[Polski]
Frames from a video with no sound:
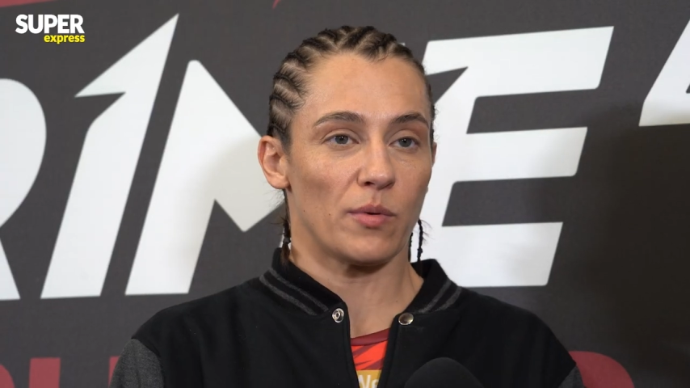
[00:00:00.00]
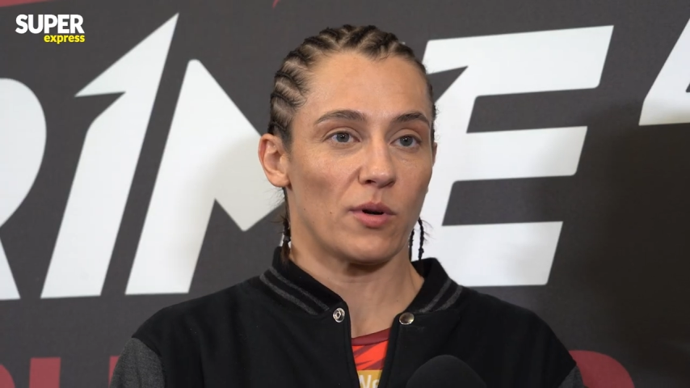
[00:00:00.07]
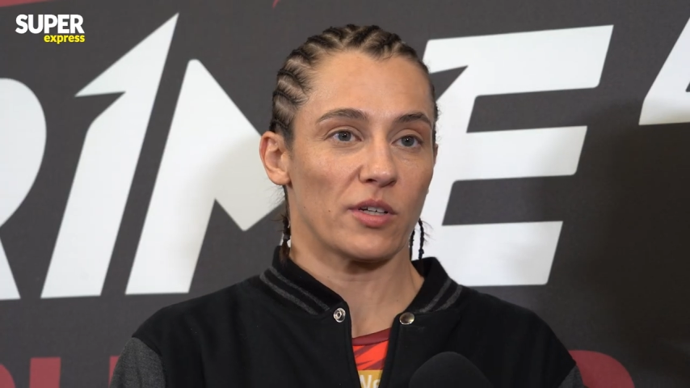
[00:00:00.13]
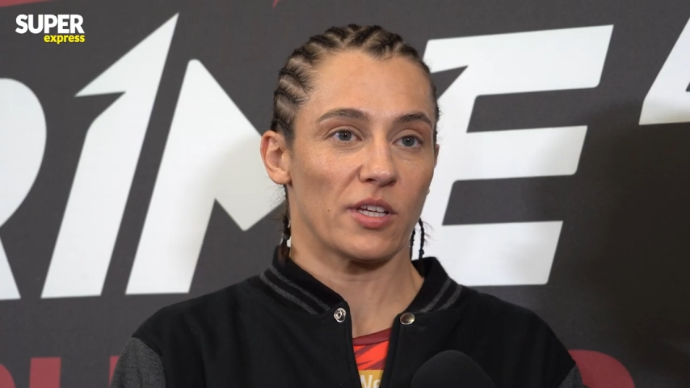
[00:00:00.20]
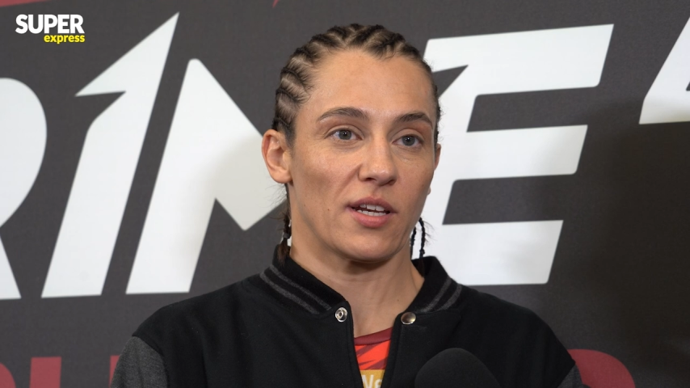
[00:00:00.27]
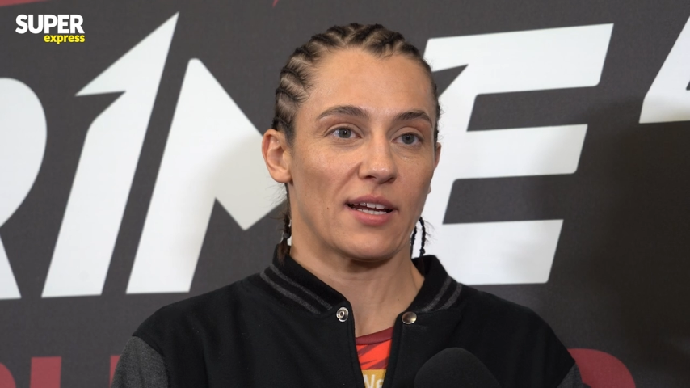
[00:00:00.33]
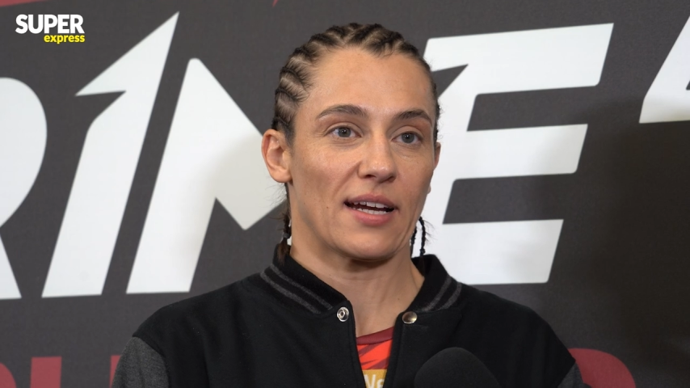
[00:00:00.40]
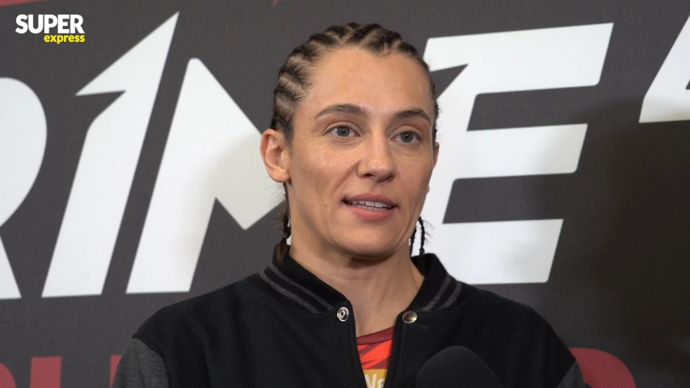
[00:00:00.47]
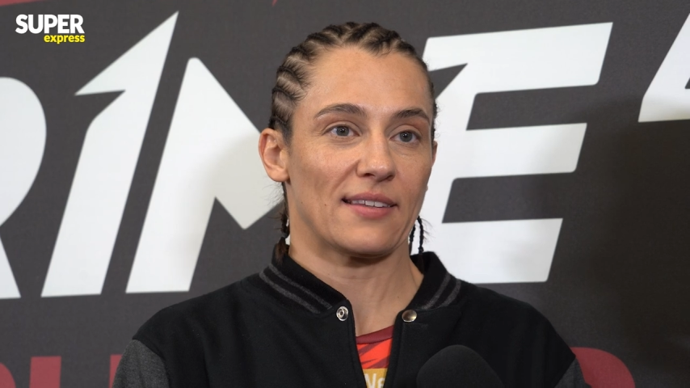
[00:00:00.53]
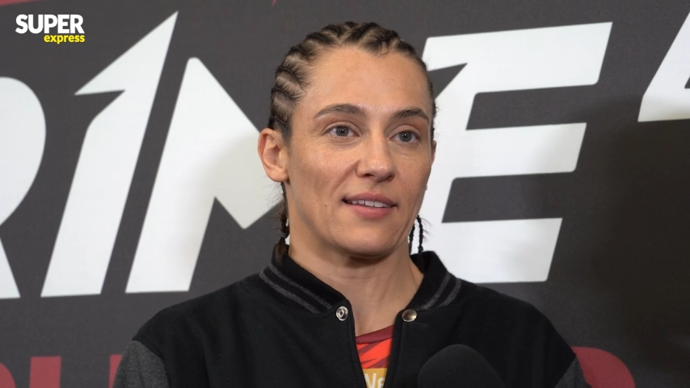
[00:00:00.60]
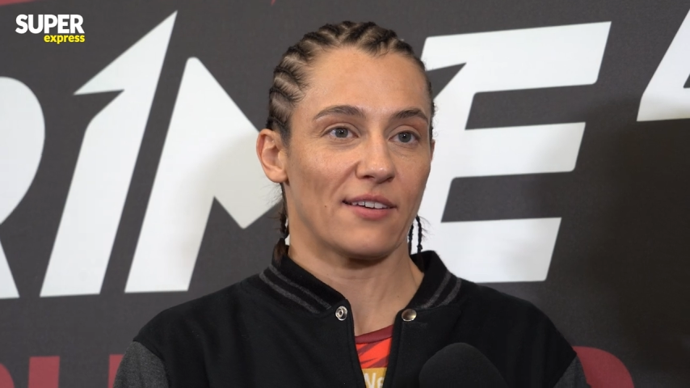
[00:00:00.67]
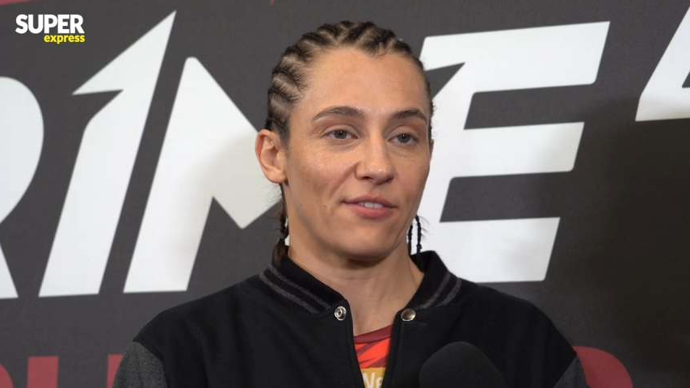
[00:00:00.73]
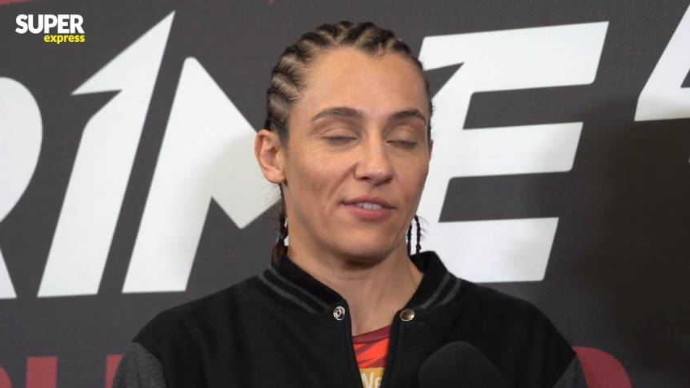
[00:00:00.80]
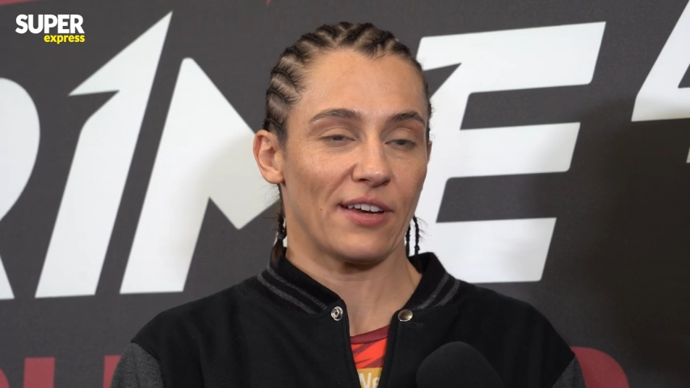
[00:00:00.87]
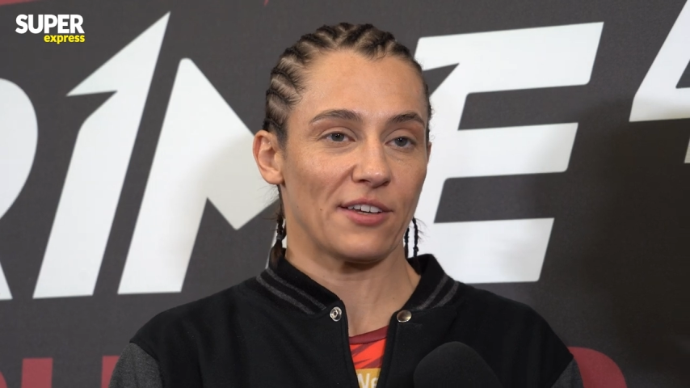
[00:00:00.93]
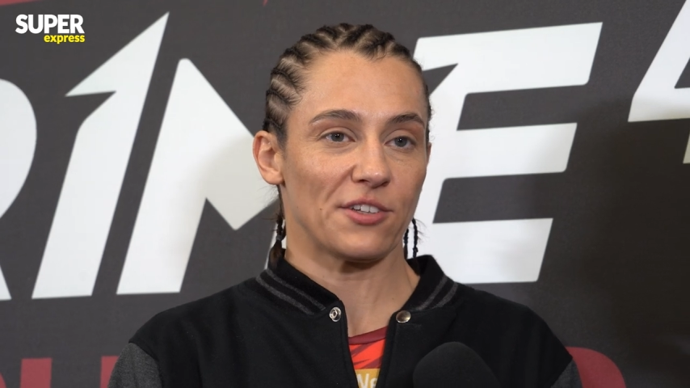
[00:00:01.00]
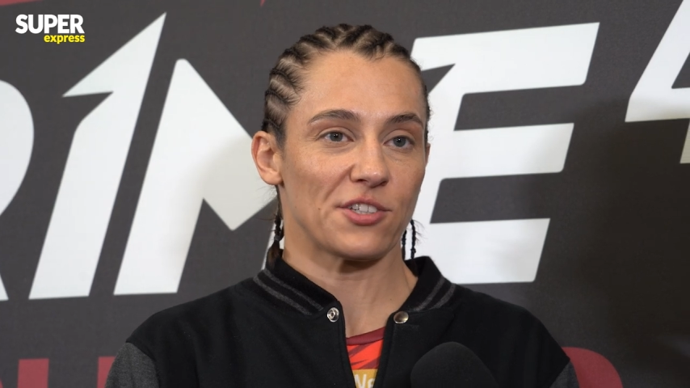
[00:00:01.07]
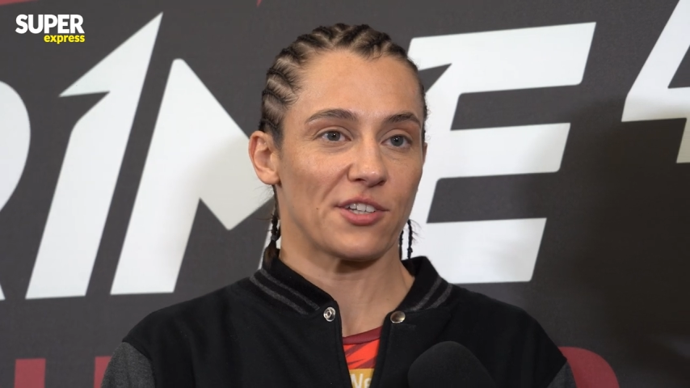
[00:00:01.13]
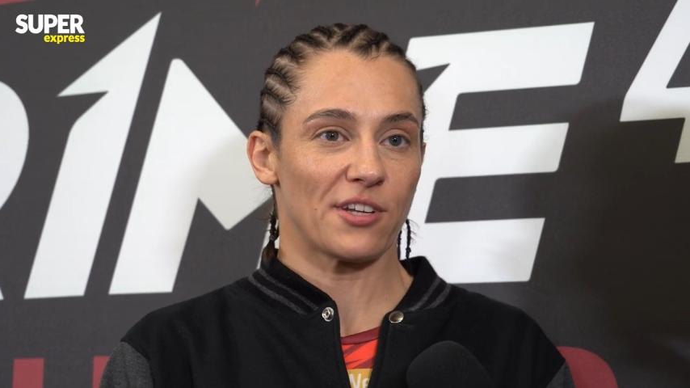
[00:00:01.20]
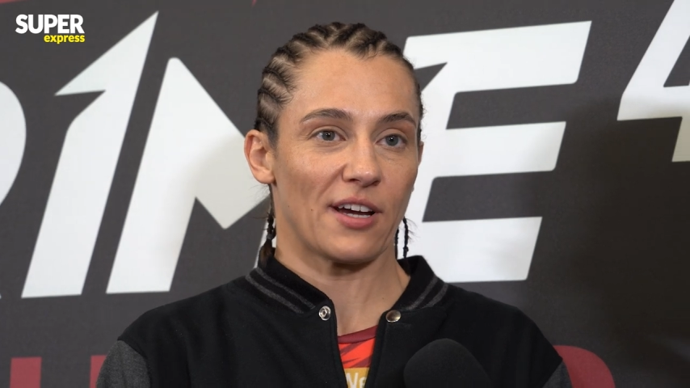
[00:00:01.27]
było kilka tych wejść,